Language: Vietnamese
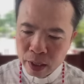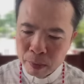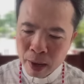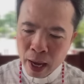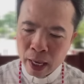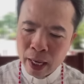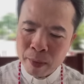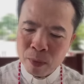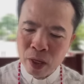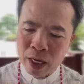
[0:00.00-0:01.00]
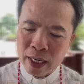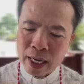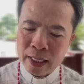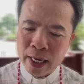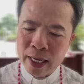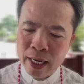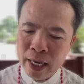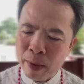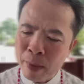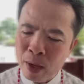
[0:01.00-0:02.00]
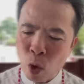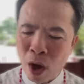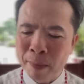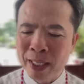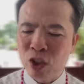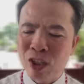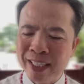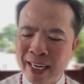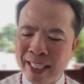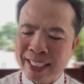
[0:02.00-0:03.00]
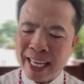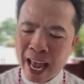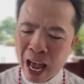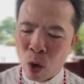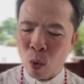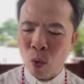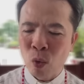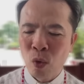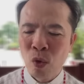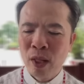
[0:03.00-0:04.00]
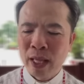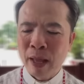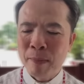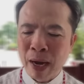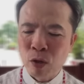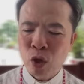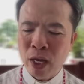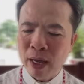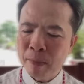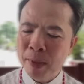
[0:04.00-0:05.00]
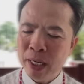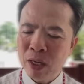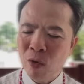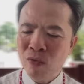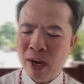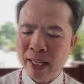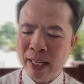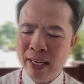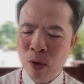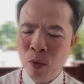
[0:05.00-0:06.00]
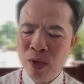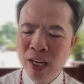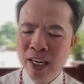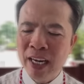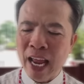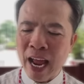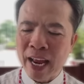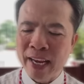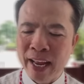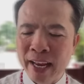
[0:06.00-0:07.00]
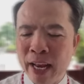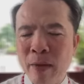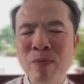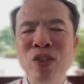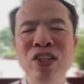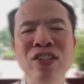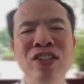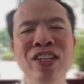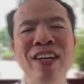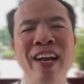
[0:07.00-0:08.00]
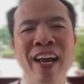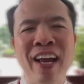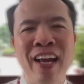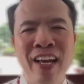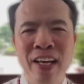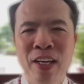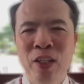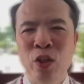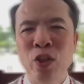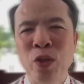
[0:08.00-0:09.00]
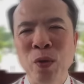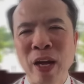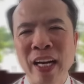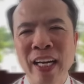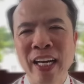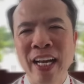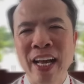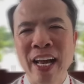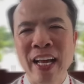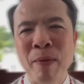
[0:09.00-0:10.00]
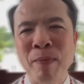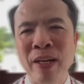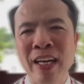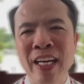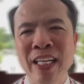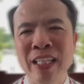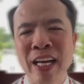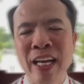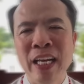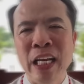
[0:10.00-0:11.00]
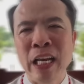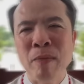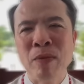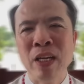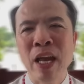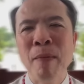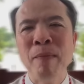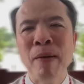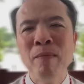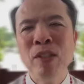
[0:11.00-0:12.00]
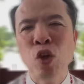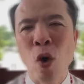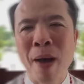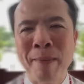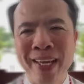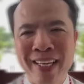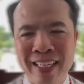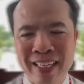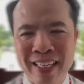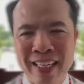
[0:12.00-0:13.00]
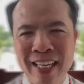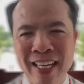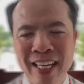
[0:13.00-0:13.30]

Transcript: Ý thứ ba, anh em tưởng rằng thầy đến để ban hòa bình cho trái đất sao? Thầy bảo cho anh em biết không phải thế đâu, nhưng là để đem sự chia rẽ. Chúa Giêsu khẳng định là anh em đừng có nghĩ thầy đến để đem sự êm ấm, sự hòa bình,